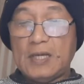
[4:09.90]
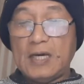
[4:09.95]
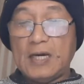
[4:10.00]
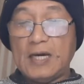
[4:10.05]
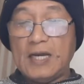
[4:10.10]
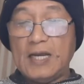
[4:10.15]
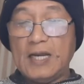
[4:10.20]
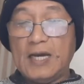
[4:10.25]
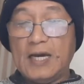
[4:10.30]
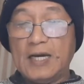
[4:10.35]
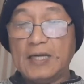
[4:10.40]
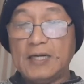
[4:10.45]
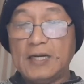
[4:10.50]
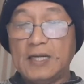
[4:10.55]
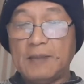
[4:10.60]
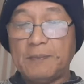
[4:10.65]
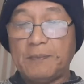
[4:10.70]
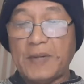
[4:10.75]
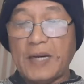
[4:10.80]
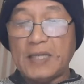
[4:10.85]
Ang kailangan
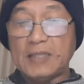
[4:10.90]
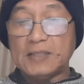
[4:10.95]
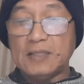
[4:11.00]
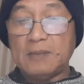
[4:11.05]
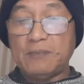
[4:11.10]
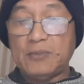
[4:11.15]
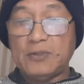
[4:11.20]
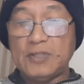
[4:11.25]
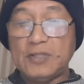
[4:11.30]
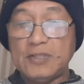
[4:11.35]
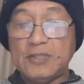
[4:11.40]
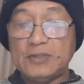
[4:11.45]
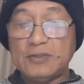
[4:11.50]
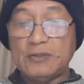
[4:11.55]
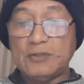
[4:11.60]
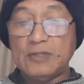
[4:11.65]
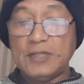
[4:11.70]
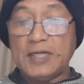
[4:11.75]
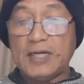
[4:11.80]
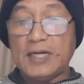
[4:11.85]
nilang plasterboard
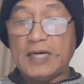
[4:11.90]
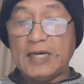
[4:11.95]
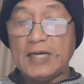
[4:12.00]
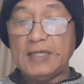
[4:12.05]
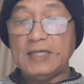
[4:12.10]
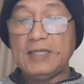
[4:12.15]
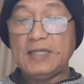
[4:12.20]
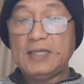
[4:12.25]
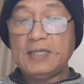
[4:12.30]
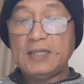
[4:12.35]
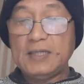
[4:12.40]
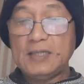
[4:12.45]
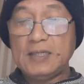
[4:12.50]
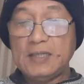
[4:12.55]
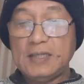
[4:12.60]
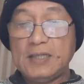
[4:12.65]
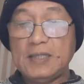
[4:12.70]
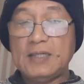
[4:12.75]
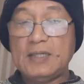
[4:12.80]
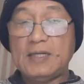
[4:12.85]
installer ay
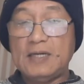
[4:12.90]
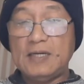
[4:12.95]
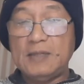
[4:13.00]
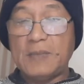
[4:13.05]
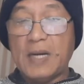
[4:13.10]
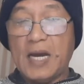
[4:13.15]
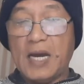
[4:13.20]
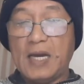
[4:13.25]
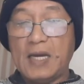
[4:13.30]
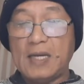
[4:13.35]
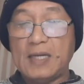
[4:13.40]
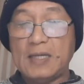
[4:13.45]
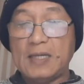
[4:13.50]
lima.